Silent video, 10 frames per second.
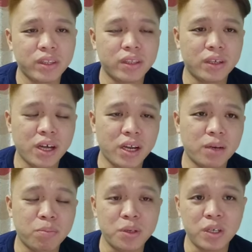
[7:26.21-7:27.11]

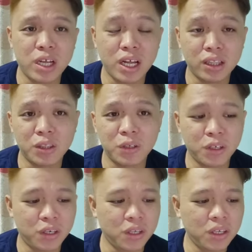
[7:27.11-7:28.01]
dengan pendedahan
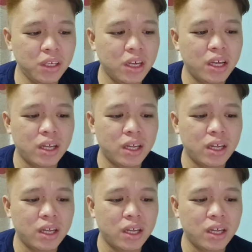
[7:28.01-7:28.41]
terkini